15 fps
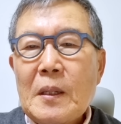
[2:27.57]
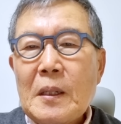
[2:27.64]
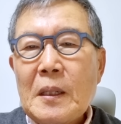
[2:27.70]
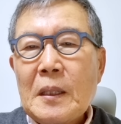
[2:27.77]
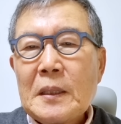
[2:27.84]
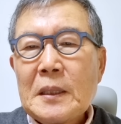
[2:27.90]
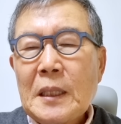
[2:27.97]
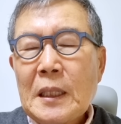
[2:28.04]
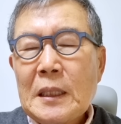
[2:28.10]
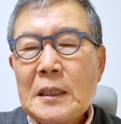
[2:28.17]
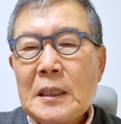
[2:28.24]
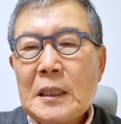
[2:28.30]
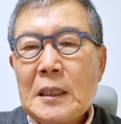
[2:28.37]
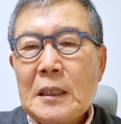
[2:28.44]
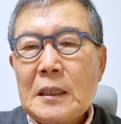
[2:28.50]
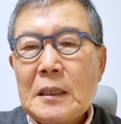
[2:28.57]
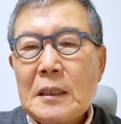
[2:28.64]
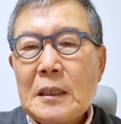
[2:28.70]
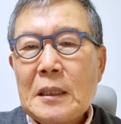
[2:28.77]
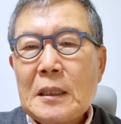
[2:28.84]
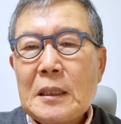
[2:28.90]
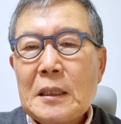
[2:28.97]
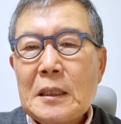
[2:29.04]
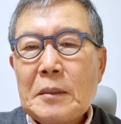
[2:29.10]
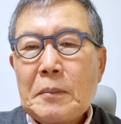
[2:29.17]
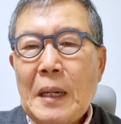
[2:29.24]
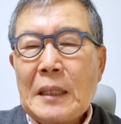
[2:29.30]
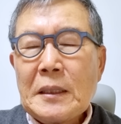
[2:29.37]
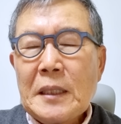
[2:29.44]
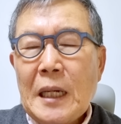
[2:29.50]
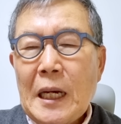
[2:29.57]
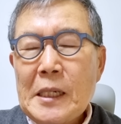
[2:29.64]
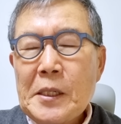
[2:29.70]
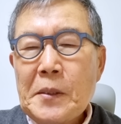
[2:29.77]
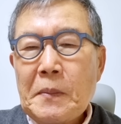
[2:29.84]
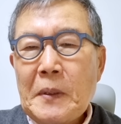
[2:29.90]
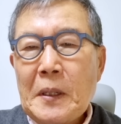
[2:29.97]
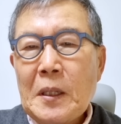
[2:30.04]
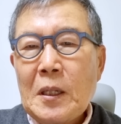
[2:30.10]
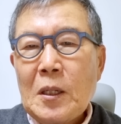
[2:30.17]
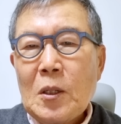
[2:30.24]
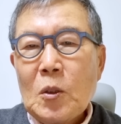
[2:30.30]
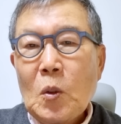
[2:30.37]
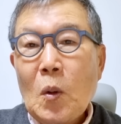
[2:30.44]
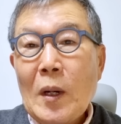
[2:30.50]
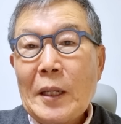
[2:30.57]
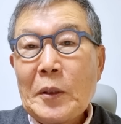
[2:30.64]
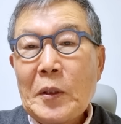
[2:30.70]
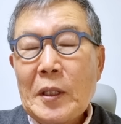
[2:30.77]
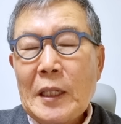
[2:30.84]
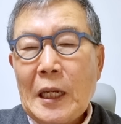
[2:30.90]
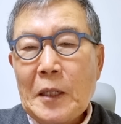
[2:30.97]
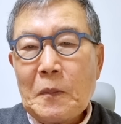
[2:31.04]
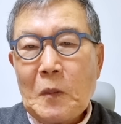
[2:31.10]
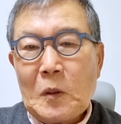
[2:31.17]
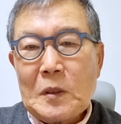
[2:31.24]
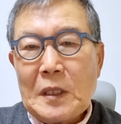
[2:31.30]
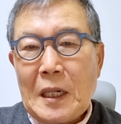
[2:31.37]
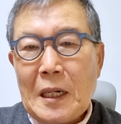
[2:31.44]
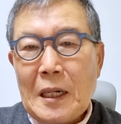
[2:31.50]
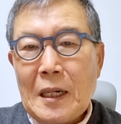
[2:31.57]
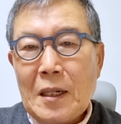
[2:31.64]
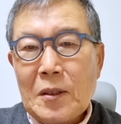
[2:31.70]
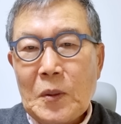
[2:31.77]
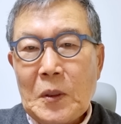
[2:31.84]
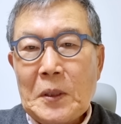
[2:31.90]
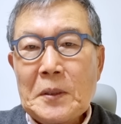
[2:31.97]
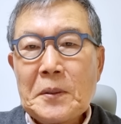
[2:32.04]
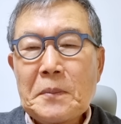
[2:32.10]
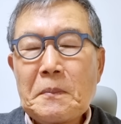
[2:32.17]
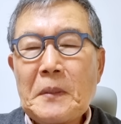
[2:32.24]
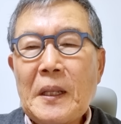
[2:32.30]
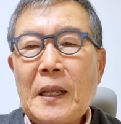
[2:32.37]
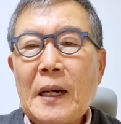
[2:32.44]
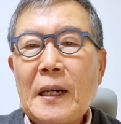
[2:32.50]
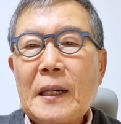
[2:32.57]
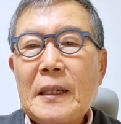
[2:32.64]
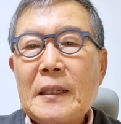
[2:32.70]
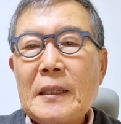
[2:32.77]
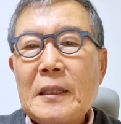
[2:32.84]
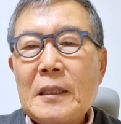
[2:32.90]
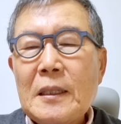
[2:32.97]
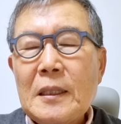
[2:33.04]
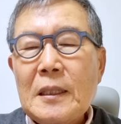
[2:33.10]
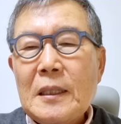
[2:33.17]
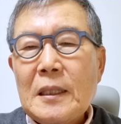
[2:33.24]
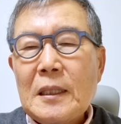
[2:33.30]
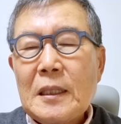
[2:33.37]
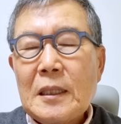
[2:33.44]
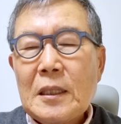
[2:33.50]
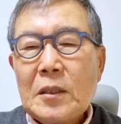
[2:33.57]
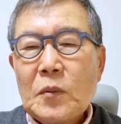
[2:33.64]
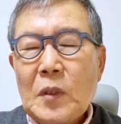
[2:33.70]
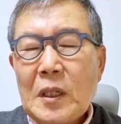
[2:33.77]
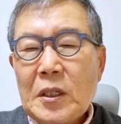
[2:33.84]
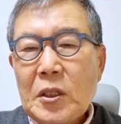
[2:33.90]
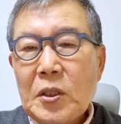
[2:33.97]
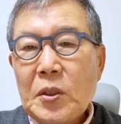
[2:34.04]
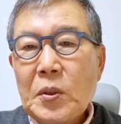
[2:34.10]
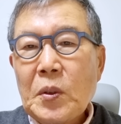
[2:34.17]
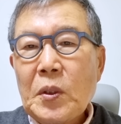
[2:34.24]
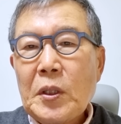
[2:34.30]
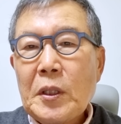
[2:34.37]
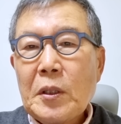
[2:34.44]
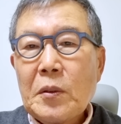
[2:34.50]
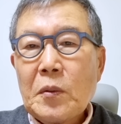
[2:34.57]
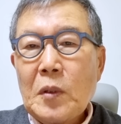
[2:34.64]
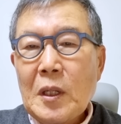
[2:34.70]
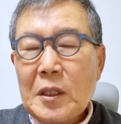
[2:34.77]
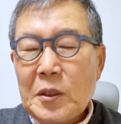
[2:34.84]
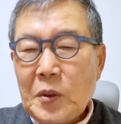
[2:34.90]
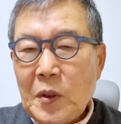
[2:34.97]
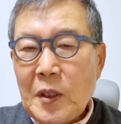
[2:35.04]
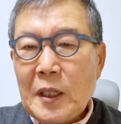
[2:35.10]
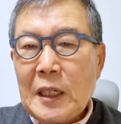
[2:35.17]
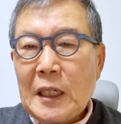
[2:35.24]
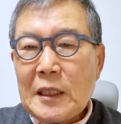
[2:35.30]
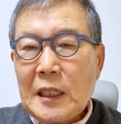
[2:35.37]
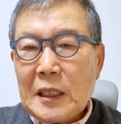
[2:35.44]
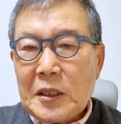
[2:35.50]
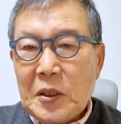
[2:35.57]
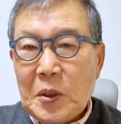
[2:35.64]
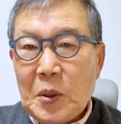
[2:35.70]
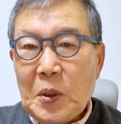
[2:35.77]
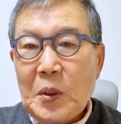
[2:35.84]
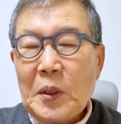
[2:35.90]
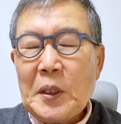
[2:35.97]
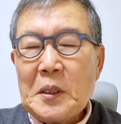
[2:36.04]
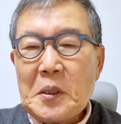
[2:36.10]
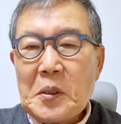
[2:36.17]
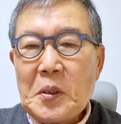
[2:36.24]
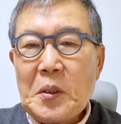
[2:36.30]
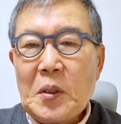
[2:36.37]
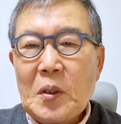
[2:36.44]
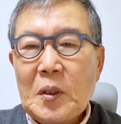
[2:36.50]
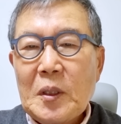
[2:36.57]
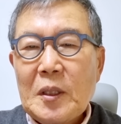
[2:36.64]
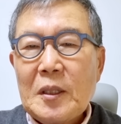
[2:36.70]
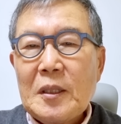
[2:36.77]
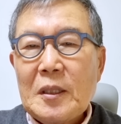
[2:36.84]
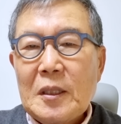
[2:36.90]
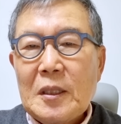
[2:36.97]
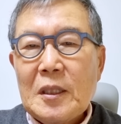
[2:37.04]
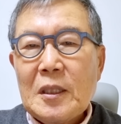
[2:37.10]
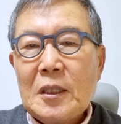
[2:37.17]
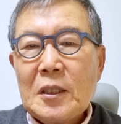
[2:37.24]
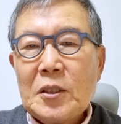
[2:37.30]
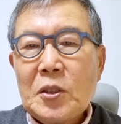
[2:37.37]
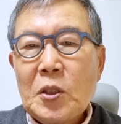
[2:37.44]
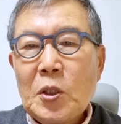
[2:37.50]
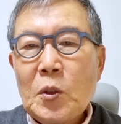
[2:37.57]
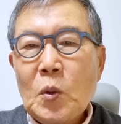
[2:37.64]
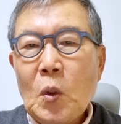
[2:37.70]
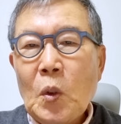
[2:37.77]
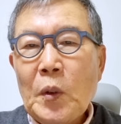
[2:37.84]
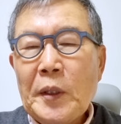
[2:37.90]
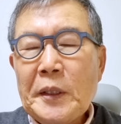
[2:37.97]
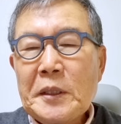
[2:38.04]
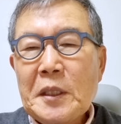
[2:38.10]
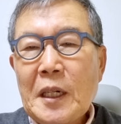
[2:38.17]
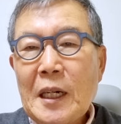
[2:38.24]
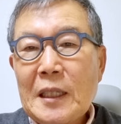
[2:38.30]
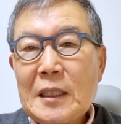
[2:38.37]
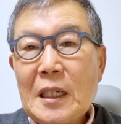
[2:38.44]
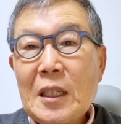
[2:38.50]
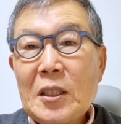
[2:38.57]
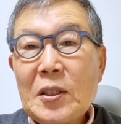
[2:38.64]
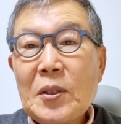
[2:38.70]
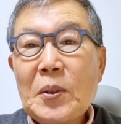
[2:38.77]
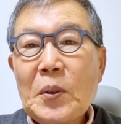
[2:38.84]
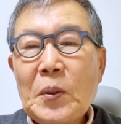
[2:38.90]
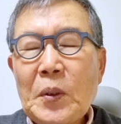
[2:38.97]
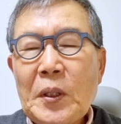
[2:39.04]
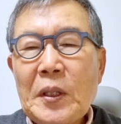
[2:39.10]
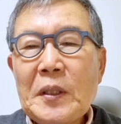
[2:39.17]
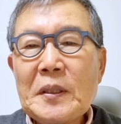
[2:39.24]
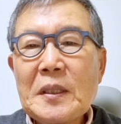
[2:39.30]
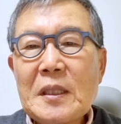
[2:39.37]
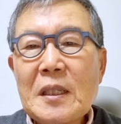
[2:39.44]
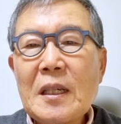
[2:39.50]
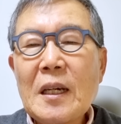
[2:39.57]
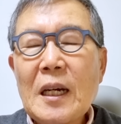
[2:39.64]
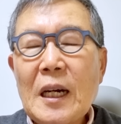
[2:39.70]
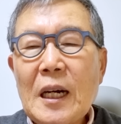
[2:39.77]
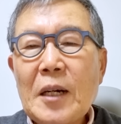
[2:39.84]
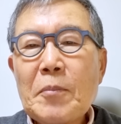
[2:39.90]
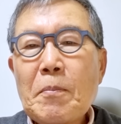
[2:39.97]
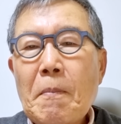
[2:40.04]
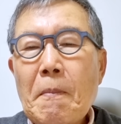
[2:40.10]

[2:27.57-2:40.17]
어, 제가 이제 어, 만 40에 동안교회 담임 목사가 되었습니다. 어, 꽤큰 교회, 꽤 큰 교회가 아니라 큰 교회였죠. 저희 노회에서 가장 큰 교회였으니까.